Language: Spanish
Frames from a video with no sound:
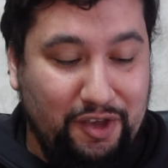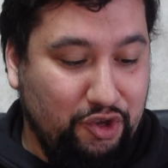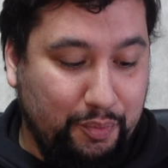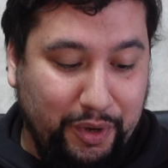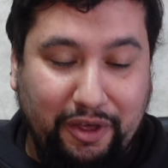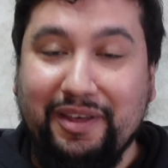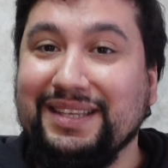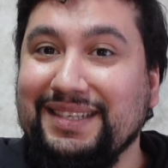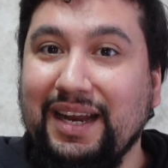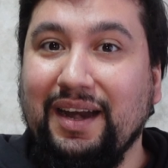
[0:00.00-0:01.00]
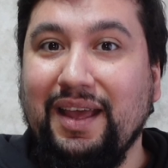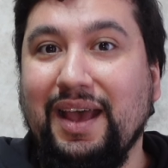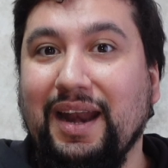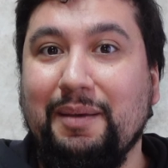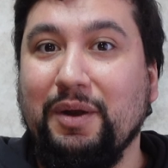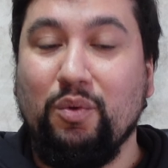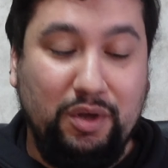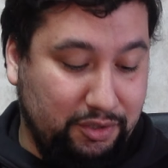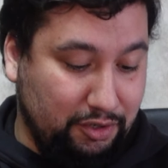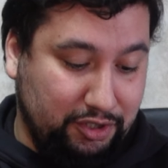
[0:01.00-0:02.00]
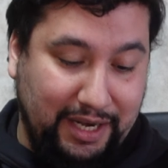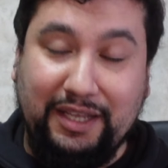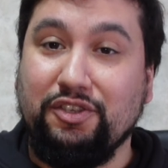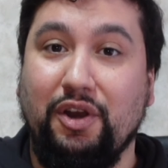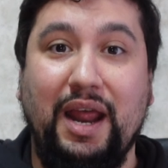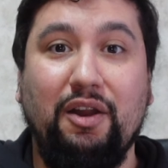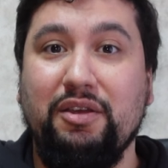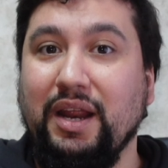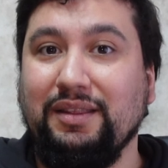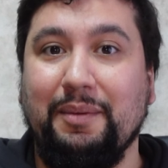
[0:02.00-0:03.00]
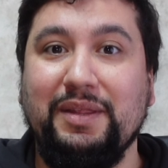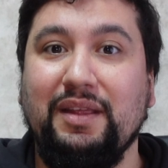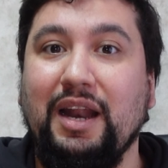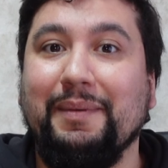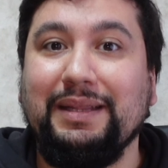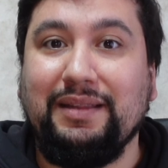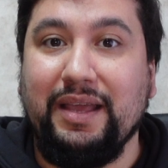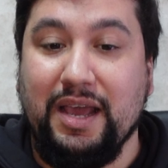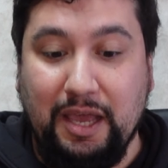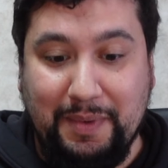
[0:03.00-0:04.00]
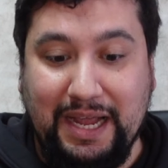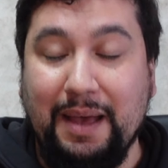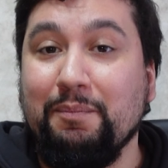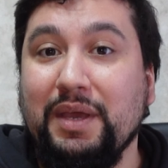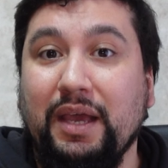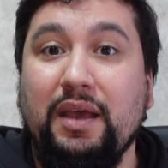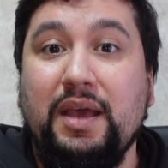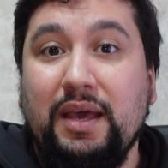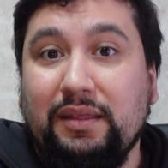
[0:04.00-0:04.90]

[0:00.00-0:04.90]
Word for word: Yo puedo decirle al Apple Watch o seleccionarlo directamente en la pantalla que me cambie